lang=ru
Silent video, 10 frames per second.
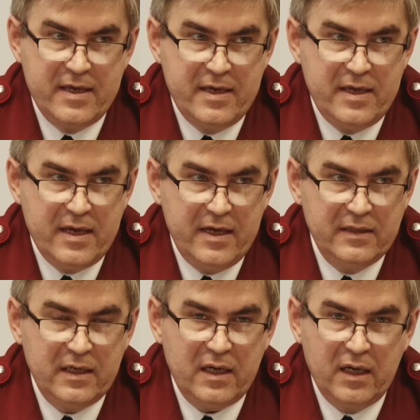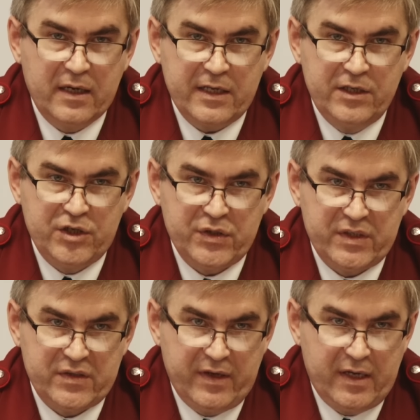и это
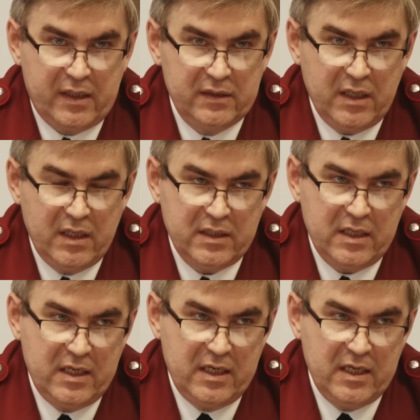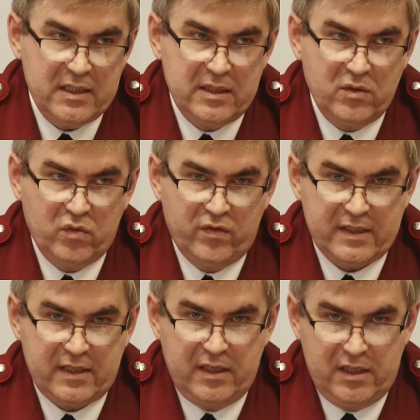ограничивать свои контакты, если у
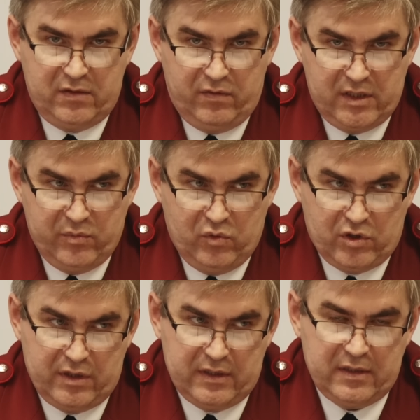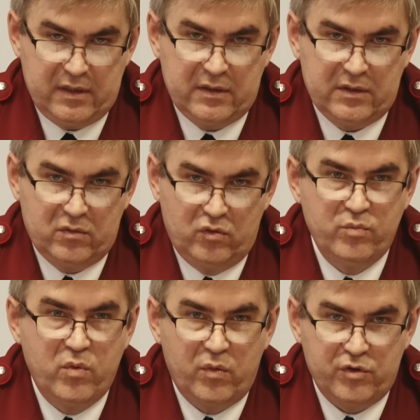вас есть возможность э, у
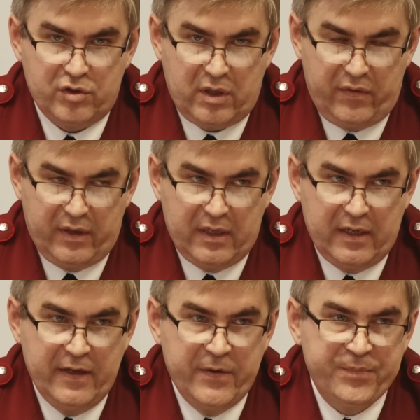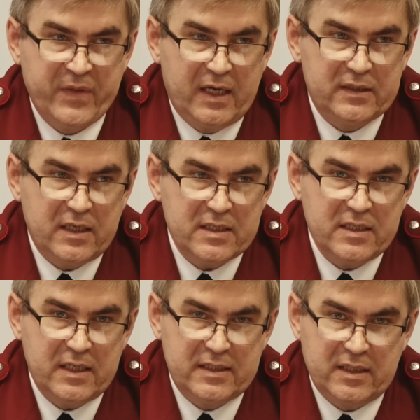любого человека
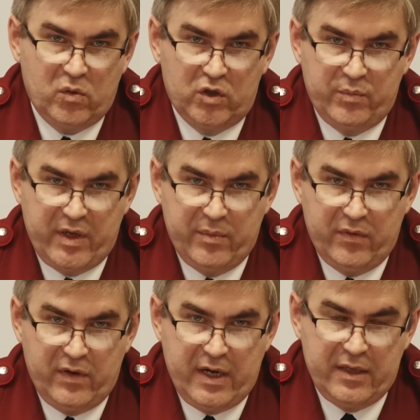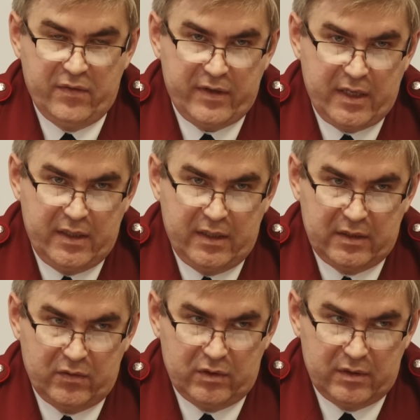отказаться от пребывания в
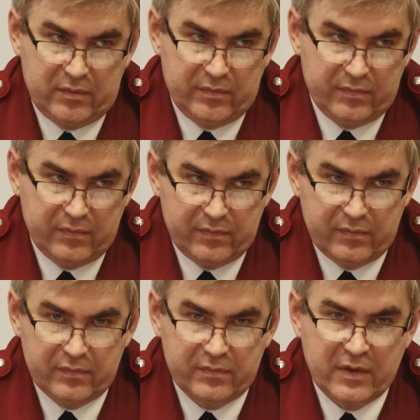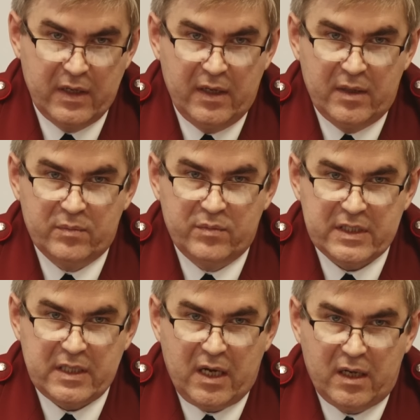каких-то вот
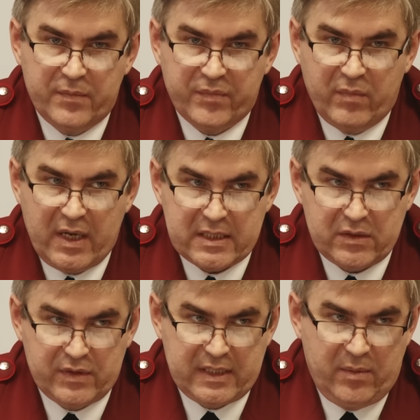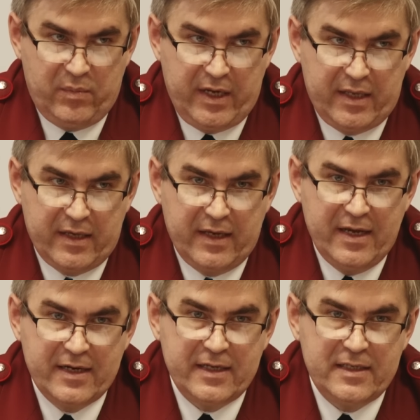местах массового скопления,
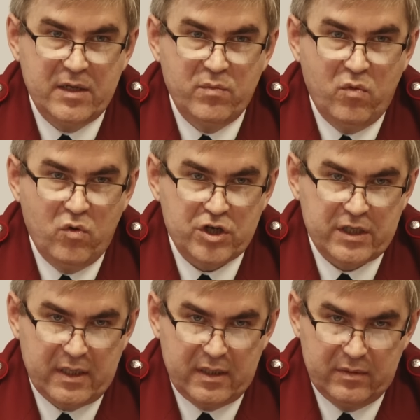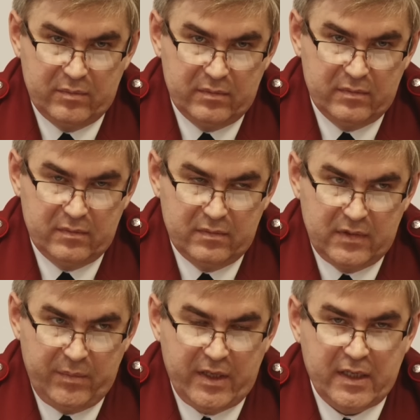где можно
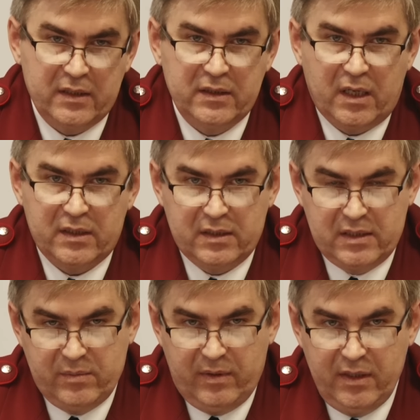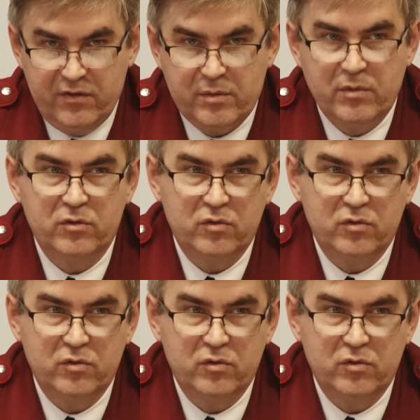иметь контакт с заболевшим,